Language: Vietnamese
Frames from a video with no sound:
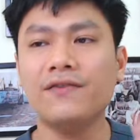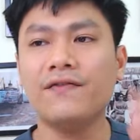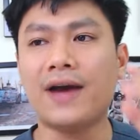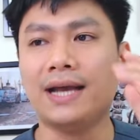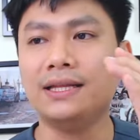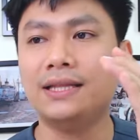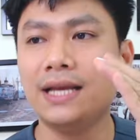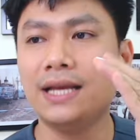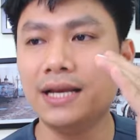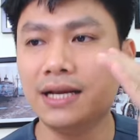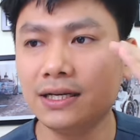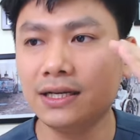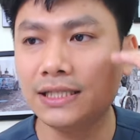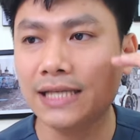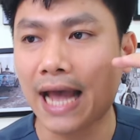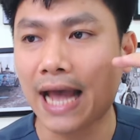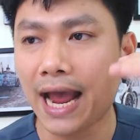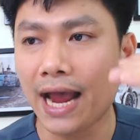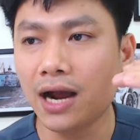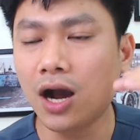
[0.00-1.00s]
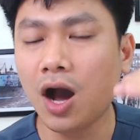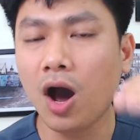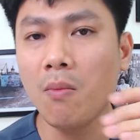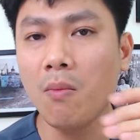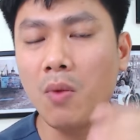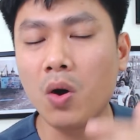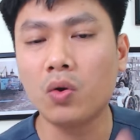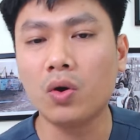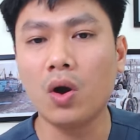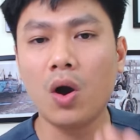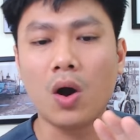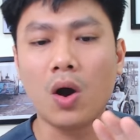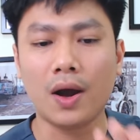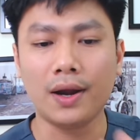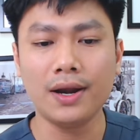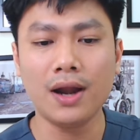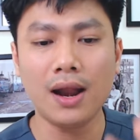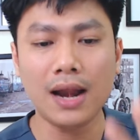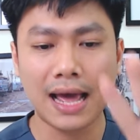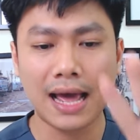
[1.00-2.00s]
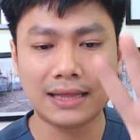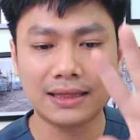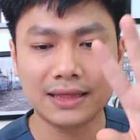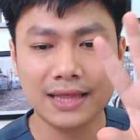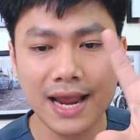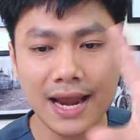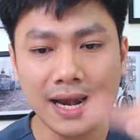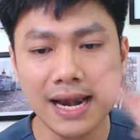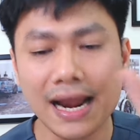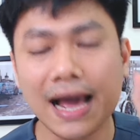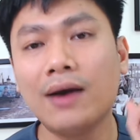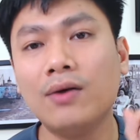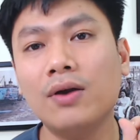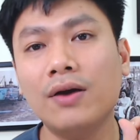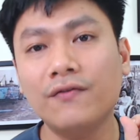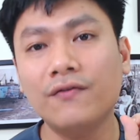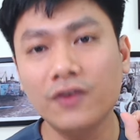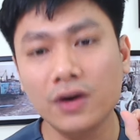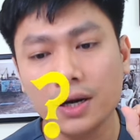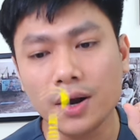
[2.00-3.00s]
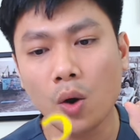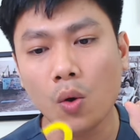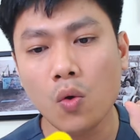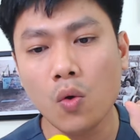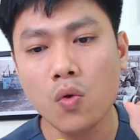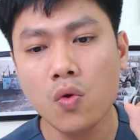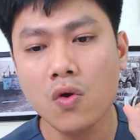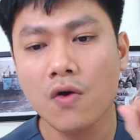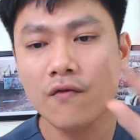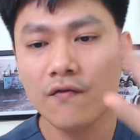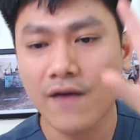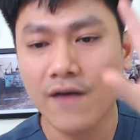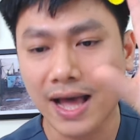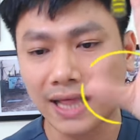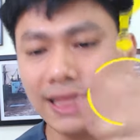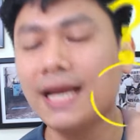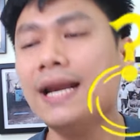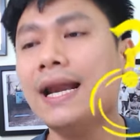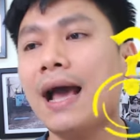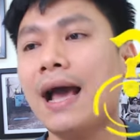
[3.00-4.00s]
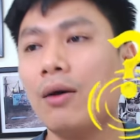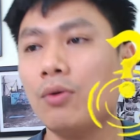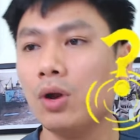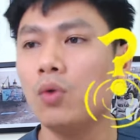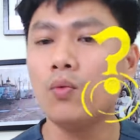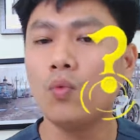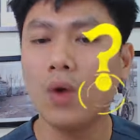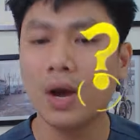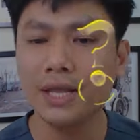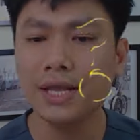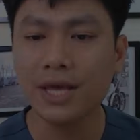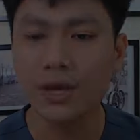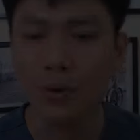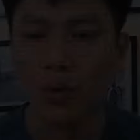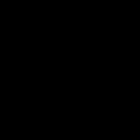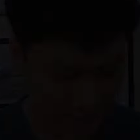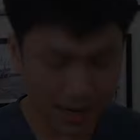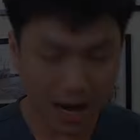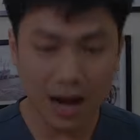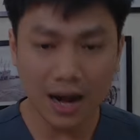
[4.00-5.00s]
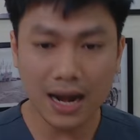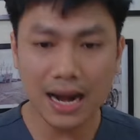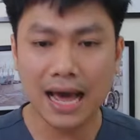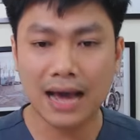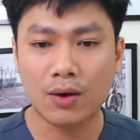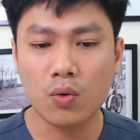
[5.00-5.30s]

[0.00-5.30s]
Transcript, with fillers: vậy thì sẽ có một câu hỏi, đó là thế nào là vừa đủ và thế nào là quá nhiều. Đó là